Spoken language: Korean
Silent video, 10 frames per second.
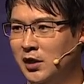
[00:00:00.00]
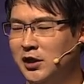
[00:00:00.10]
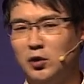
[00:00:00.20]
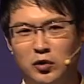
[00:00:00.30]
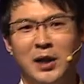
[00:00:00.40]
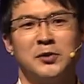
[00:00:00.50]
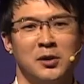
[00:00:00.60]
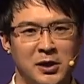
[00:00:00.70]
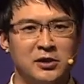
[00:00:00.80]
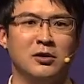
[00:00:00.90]
그게 농담처럼
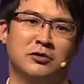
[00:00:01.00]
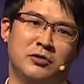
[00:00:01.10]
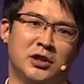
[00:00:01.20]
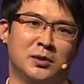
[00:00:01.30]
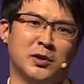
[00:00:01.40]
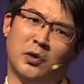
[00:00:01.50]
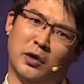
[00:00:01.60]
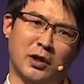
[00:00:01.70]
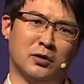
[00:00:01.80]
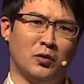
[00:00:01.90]
하신 걸 수도 있지만
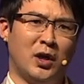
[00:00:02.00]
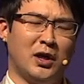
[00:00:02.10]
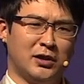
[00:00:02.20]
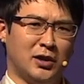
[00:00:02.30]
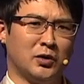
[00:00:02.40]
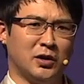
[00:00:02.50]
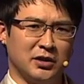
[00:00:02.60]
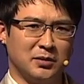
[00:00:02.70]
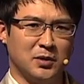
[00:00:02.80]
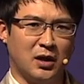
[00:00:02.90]
저에게는 또 하나의 상처가
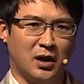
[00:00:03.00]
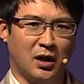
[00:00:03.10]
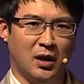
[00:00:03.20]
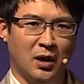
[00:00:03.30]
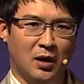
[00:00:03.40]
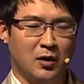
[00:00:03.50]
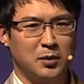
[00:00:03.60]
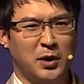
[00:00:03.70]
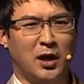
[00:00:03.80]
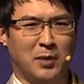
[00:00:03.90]
됐습니다.
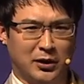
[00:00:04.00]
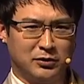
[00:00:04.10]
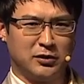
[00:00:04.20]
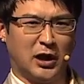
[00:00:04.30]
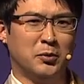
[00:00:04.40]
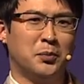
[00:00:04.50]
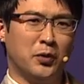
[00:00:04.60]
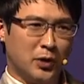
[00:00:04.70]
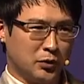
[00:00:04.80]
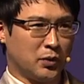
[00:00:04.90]
그럼 내가 마술을 잘못
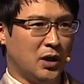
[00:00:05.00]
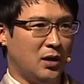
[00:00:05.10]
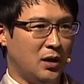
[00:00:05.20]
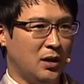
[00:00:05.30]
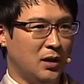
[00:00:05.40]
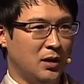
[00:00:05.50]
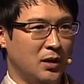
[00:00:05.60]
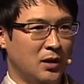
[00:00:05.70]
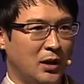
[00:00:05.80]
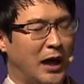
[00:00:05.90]
표현해줬나?
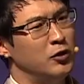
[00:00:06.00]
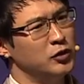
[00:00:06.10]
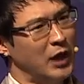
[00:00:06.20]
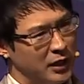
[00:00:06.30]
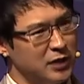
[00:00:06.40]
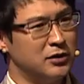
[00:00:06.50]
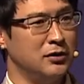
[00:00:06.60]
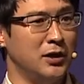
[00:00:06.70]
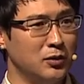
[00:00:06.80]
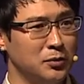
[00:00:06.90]
알려주지 않았을
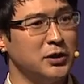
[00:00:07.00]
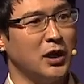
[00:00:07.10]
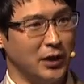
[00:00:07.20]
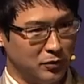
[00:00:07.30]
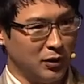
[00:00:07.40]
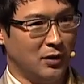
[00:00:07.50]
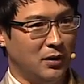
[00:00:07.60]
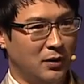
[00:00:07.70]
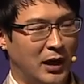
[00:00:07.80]
때도 문제가 됐고요.